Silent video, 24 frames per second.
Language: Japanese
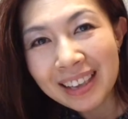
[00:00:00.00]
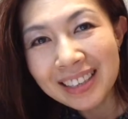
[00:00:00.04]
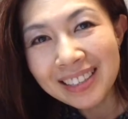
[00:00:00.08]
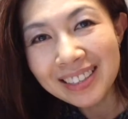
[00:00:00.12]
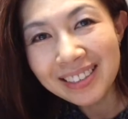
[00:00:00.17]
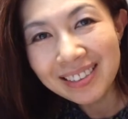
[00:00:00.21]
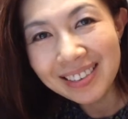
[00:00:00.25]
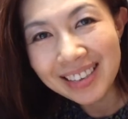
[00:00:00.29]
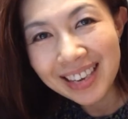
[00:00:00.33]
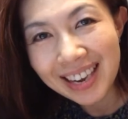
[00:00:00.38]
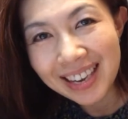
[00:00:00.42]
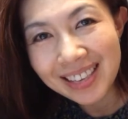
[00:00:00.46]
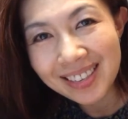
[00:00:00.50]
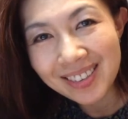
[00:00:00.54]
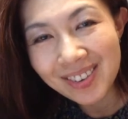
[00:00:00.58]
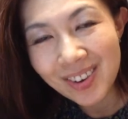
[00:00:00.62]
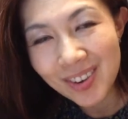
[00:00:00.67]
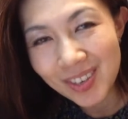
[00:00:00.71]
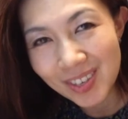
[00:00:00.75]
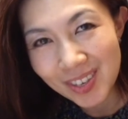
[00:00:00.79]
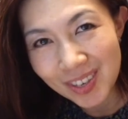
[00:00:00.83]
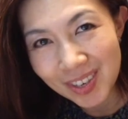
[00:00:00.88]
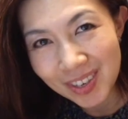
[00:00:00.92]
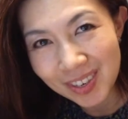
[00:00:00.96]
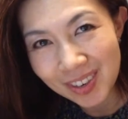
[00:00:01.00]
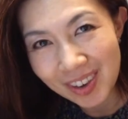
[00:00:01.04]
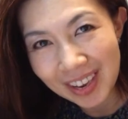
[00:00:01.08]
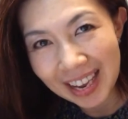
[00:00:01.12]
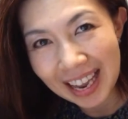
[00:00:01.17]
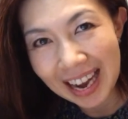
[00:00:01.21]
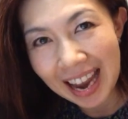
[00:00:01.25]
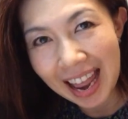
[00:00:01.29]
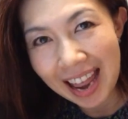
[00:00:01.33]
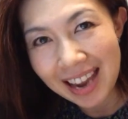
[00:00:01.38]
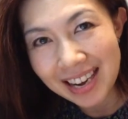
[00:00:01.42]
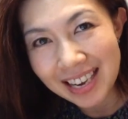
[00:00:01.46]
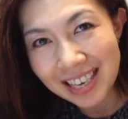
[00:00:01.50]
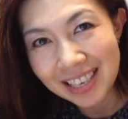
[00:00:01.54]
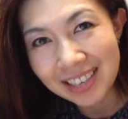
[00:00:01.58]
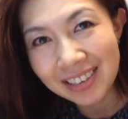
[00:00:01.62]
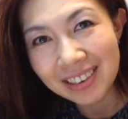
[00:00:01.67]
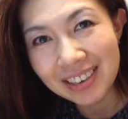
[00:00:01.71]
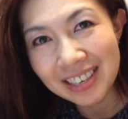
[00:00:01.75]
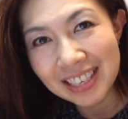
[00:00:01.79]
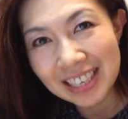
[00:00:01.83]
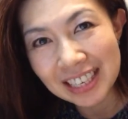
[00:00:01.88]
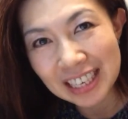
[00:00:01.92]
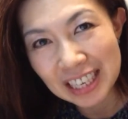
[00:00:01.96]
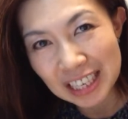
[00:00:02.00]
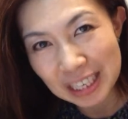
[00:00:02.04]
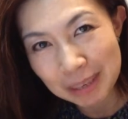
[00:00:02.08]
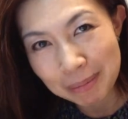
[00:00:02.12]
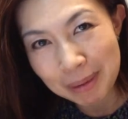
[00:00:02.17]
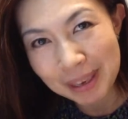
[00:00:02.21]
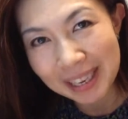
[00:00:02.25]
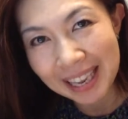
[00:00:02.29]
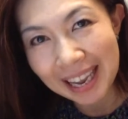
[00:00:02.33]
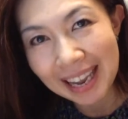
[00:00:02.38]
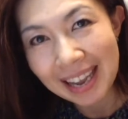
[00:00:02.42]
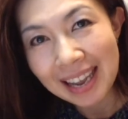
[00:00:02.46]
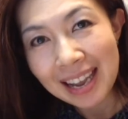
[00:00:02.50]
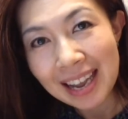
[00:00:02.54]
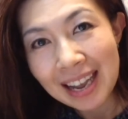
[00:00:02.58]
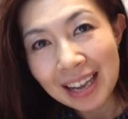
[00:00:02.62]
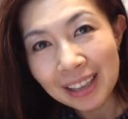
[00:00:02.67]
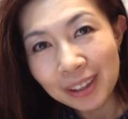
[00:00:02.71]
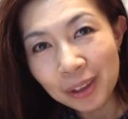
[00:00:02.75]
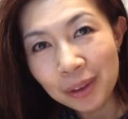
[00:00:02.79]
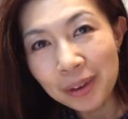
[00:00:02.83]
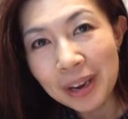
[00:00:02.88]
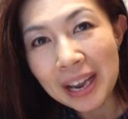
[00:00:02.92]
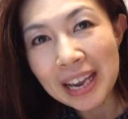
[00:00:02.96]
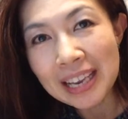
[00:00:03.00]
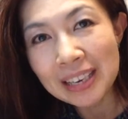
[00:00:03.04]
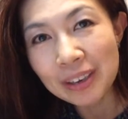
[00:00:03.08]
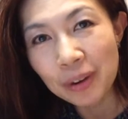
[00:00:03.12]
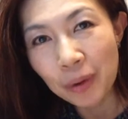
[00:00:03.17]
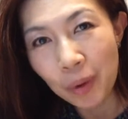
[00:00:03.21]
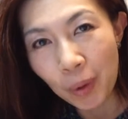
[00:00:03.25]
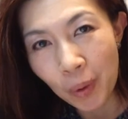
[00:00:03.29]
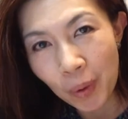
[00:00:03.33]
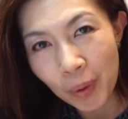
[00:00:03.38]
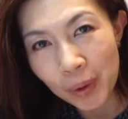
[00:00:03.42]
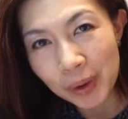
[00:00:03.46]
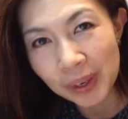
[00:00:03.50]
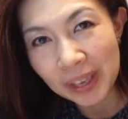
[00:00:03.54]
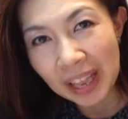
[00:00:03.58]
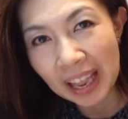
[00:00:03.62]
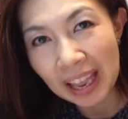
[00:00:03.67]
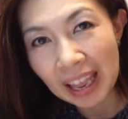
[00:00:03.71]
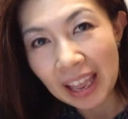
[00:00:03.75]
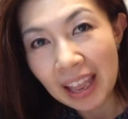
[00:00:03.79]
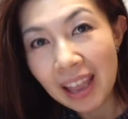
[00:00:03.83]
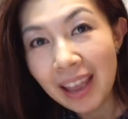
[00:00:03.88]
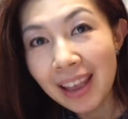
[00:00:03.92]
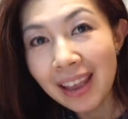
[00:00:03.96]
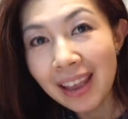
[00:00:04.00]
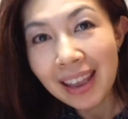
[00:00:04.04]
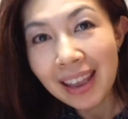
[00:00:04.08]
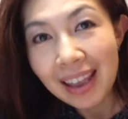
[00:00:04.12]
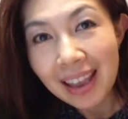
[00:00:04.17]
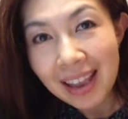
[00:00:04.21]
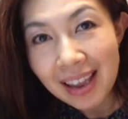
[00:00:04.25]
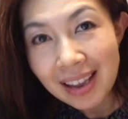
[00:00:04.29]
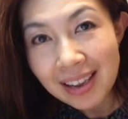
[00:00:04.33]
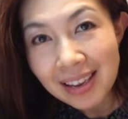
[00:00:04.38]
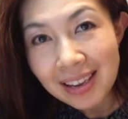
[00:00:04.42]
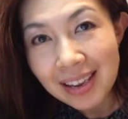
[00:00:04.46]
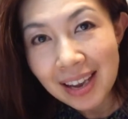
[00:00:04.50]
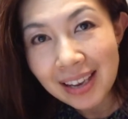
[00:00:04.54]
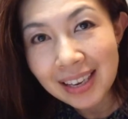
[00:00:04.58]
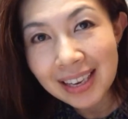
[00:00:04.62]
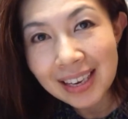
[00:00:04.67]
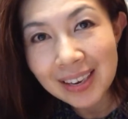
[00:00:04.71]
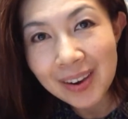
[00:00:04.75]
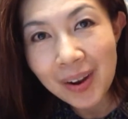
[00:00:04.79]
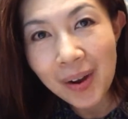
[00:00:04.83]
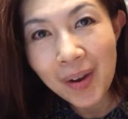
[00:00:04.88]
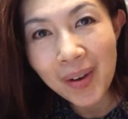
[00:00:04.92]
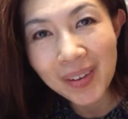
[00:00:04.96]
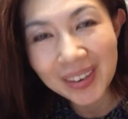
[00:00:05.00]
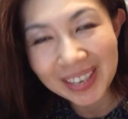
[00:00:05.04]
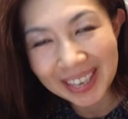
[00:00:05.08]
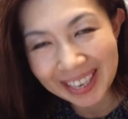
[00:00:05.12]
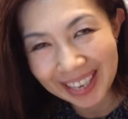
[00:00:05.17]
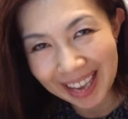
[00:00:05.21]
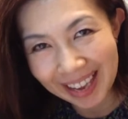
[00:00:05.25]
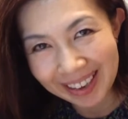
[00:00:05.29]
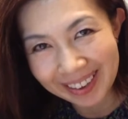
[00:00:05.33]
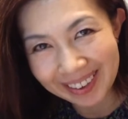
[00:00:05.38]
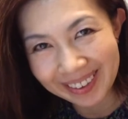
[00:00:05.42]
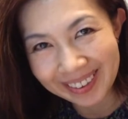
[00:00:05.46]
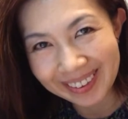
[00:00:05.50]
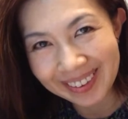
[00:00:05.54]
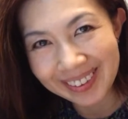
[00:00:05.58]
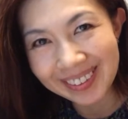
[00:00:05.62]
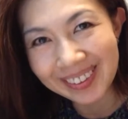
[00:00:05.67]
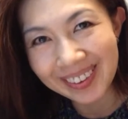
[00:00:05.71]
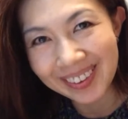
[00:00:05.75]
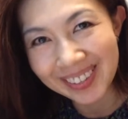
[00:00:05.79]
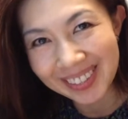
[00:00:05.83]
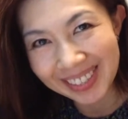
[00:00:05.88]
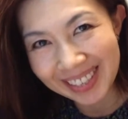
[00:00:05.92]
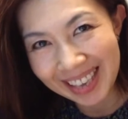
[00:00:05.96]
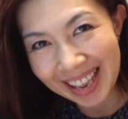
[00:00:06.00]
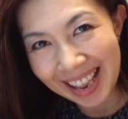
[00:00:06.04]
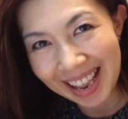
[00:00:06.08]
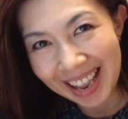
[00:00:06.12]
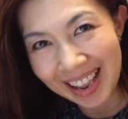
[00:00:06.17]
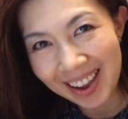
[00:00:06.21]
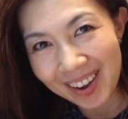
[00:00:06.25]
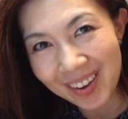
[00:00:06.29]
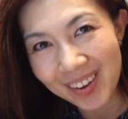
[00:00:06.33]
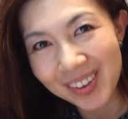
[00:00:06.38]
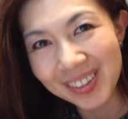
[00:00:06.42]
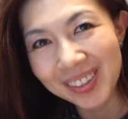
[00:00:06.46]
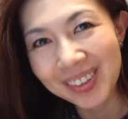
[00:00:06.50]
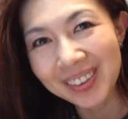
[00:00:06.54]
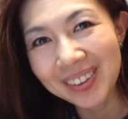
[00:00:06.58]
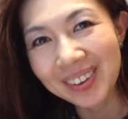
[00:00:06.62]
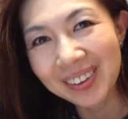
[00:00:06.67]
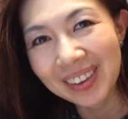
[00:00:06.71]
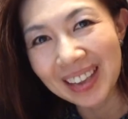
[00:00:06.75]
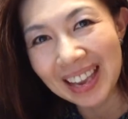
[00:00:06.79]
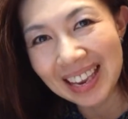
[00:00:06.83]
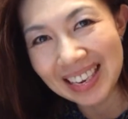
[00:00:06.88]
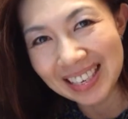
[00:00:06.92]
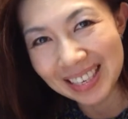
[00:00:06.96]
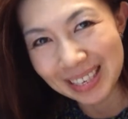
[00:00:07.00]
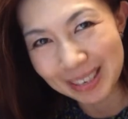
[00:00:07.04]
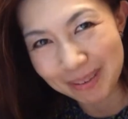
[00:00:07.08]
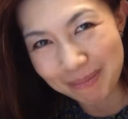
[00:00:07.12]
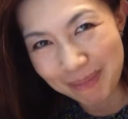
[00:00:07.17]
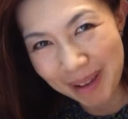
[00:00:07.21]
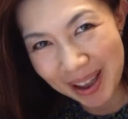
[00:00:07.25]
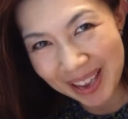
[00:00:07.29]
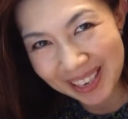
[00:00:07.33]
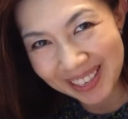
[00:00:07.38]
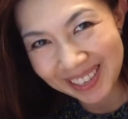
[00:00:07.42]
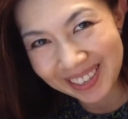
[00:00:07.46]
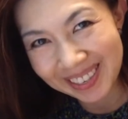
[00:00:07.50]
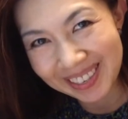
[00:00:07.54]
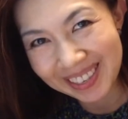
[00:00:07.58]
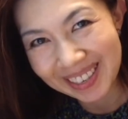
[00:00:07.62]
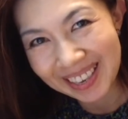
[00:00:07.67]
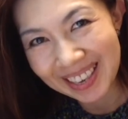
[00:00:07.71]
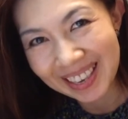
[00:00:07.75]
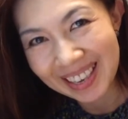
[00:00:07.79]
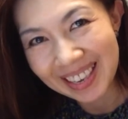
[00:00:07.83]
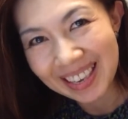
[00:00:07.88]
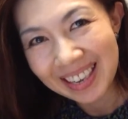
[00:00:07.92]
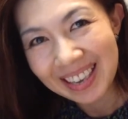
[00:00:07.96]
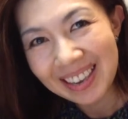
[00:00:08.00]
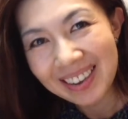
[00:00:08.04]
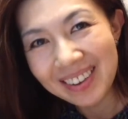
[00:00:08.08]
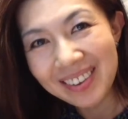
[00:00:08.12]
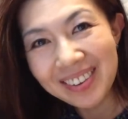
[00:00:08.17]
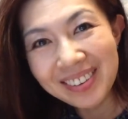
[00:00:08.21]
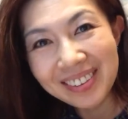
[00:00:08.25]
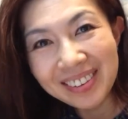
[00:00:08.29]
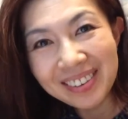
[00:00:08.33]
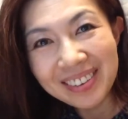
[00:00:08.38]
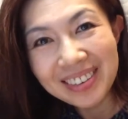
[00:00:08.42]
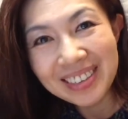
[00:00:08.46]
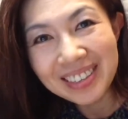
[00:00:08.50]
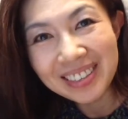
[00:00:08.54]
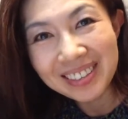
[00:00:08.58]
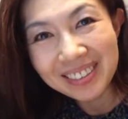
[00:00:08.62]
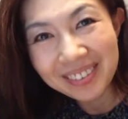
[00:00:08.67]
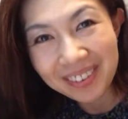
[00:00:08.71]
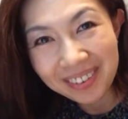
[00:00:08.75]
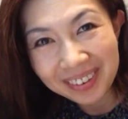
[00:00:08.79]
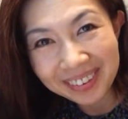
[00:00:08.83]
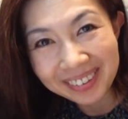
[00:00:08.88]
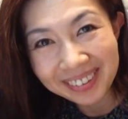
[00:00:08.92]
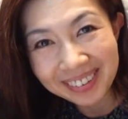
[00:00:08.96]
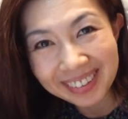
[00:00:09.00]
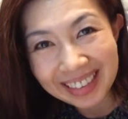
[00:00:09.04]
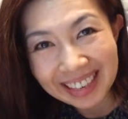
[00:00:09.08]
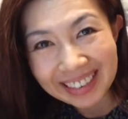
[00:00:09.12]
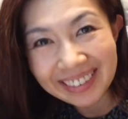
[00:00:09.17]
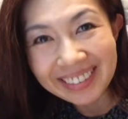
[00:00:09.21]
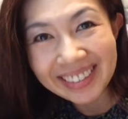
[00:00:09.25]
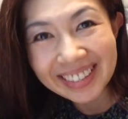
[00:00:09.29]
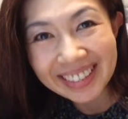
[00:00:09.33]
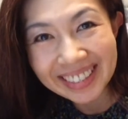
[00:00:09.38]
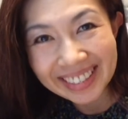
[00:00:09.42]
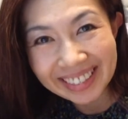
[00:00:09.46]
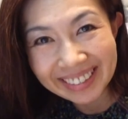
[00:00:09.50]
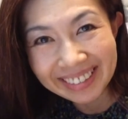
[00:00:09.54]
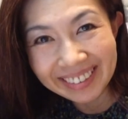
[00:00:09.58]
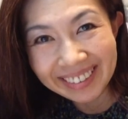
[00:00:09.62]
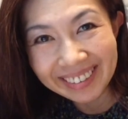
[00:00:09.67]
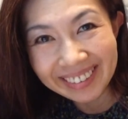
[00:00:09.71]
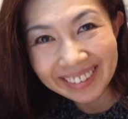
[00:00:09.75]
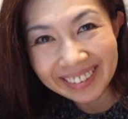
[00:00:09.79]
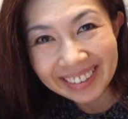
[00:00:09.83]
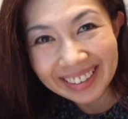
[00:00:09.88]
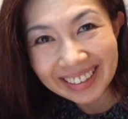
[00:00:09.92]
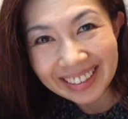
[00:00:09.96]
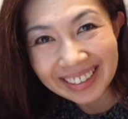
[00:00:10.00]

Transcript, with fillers: 12月の19から21日まで、都内のホールで演劇の企画としてお届けします。本当にすごく楽しいの。